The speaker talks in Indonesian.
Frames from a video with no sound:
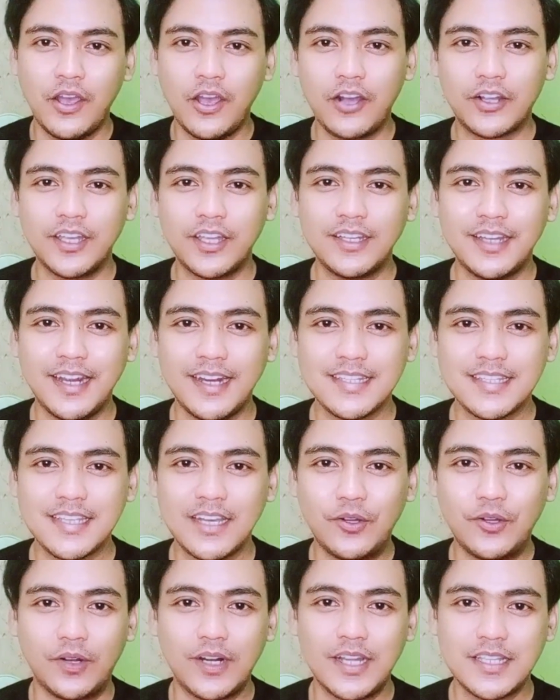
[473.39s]
Oke okay
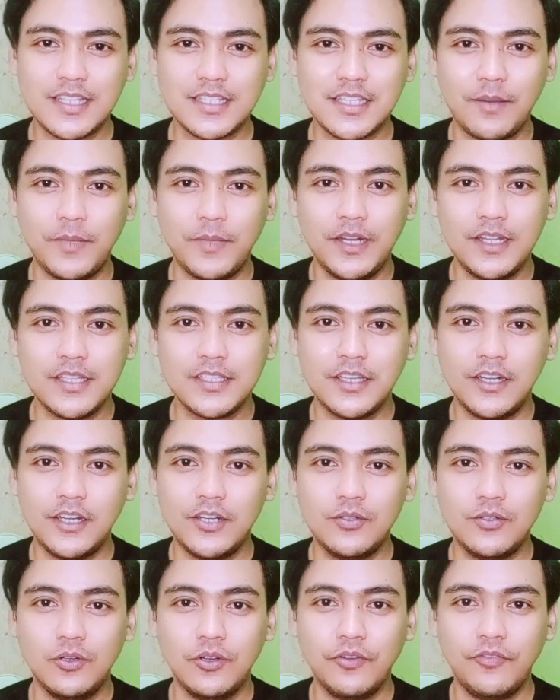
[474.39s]
guys, aku rasa sampai di
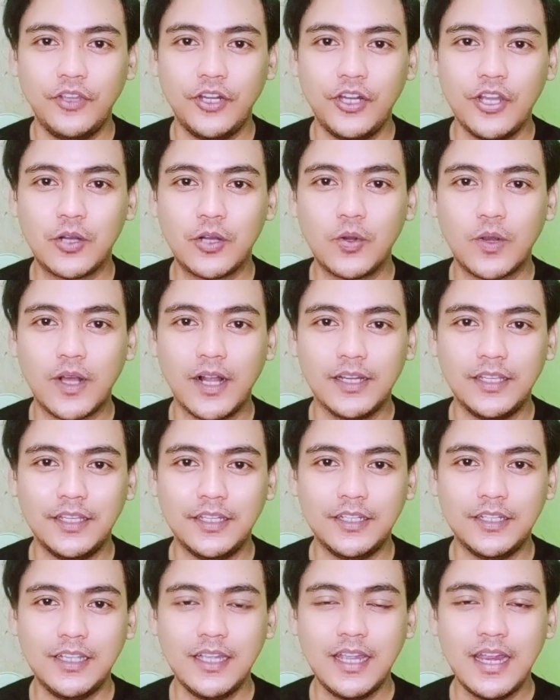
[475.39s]
sini dulu video aku
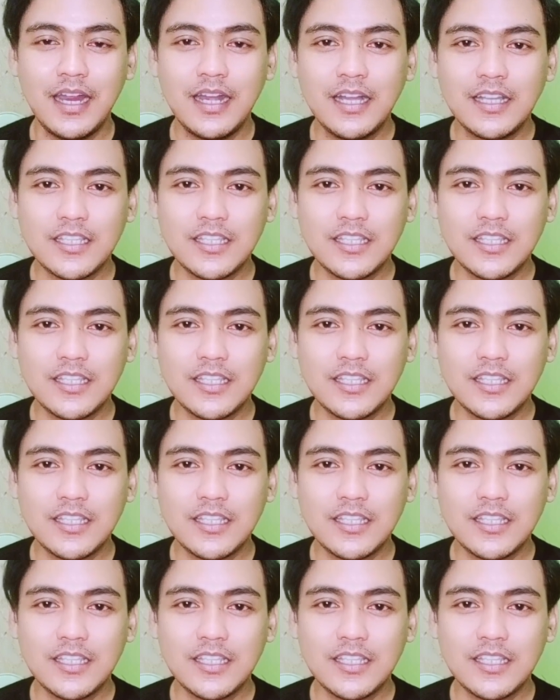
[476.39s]
kali ini.